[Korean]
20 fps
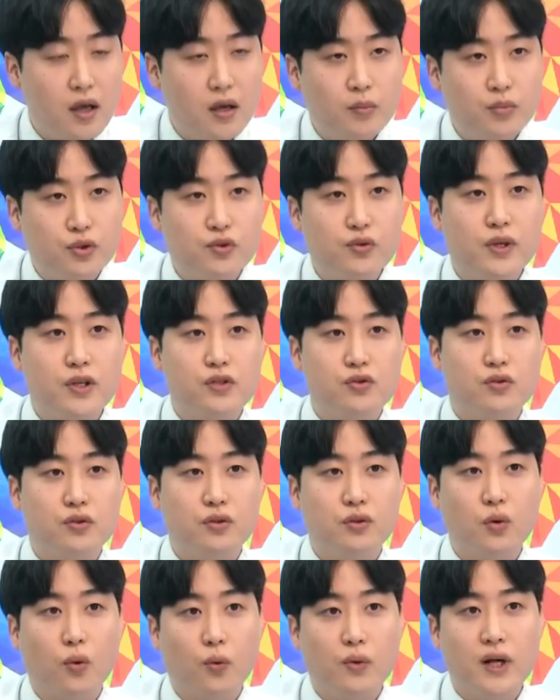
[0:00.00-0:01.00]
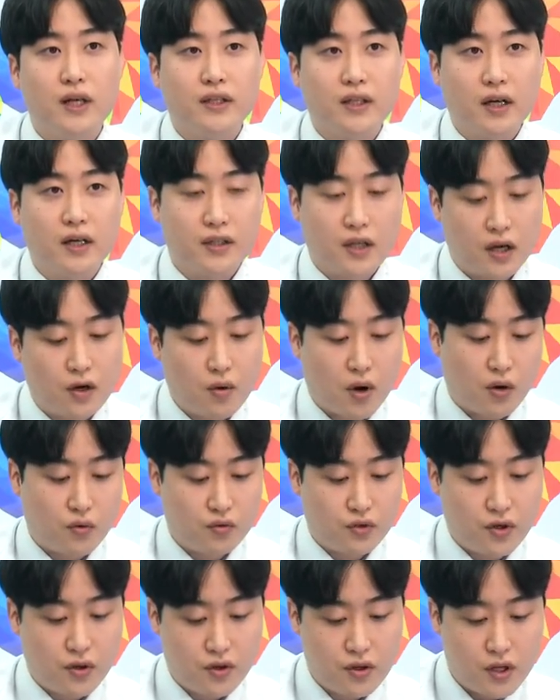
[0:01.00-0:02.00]
푸른 기술은 올랐다가
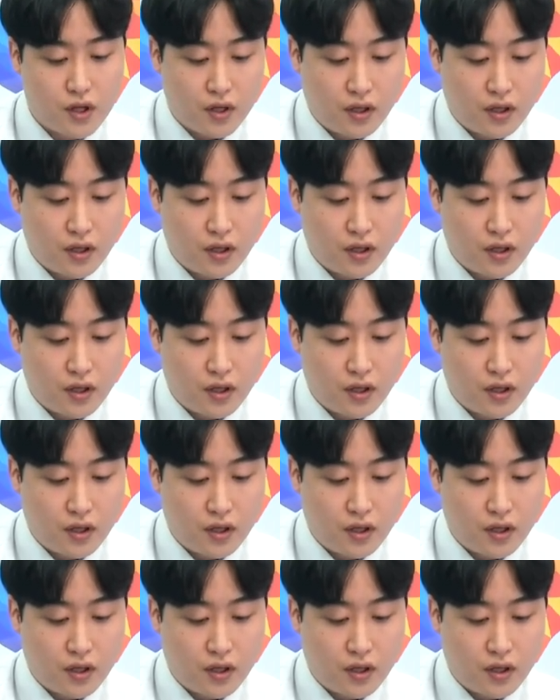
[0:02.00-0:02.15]
내려왔고요.